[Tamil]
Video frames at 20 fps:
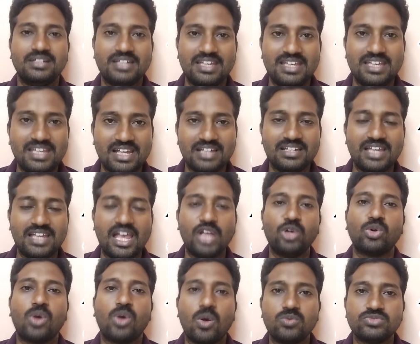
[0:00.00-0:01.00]

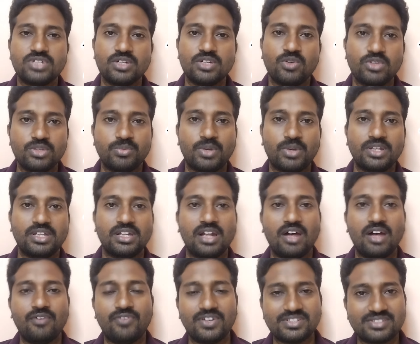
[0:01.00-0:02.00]
டிஎன்ஏயு கவுன்சிலிங் வந்து
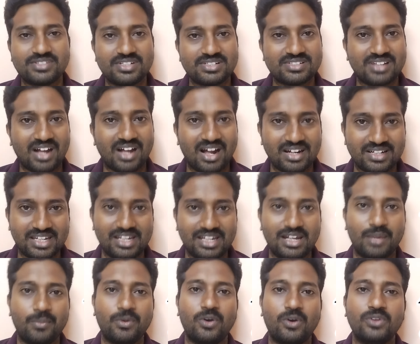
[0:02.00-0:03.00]
பார்த்திங்கன்னா ஃபஸ்ட்டு
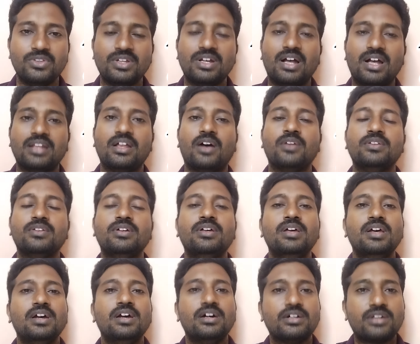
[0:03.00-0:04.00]
ஸ்டார்டிங் நம்ம வந்து அதாவது
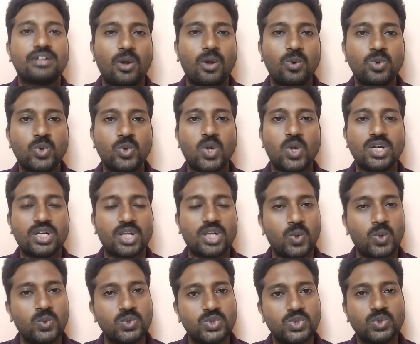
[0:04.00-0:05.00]
ரவுண்ட் ஒன்
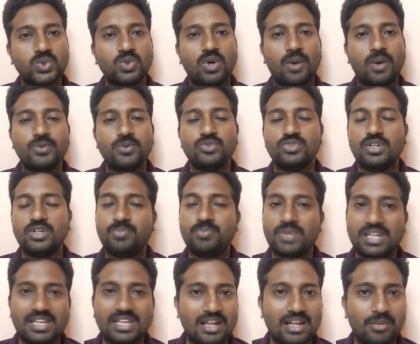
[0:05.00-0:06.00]
ரவுண்ட் டூ அப்படின்னு சொல்லி
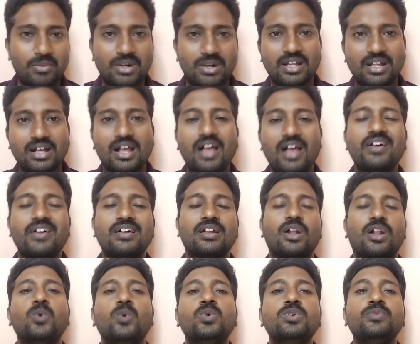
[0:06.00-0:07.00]
பிரிக்கலாம் மாட்டாங்க
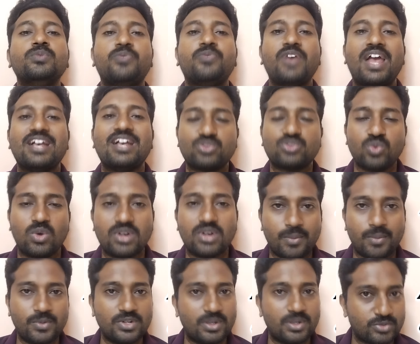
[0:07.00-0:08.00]
ரவுண்ட் ஃபேஸ் ஒன்
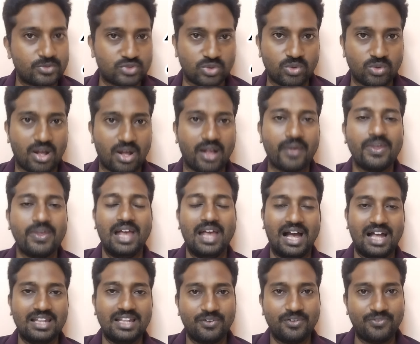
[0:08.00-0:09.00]
அப்படின்னு நமக்கு சொல்லுவாங்க
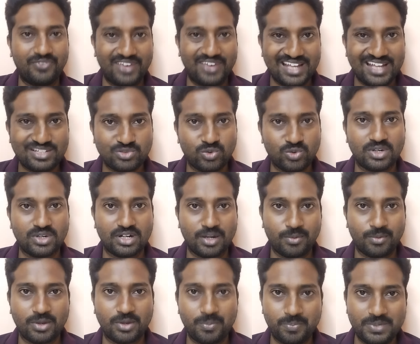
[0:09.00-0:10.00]
அந்த ஃபேஸ் ஒன்னை
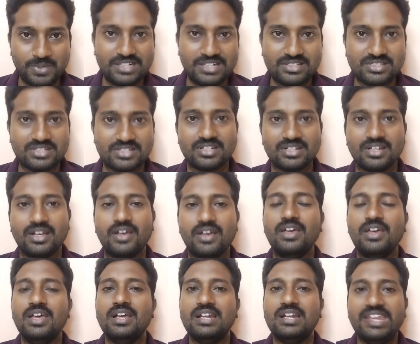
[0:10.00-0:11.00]
நமக்கு பிரிச்சுட்டு
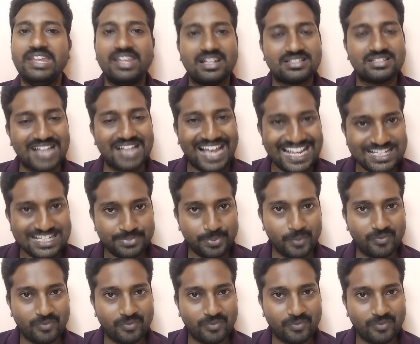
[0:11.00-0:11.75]
நீங்கள் சாய்ஸ்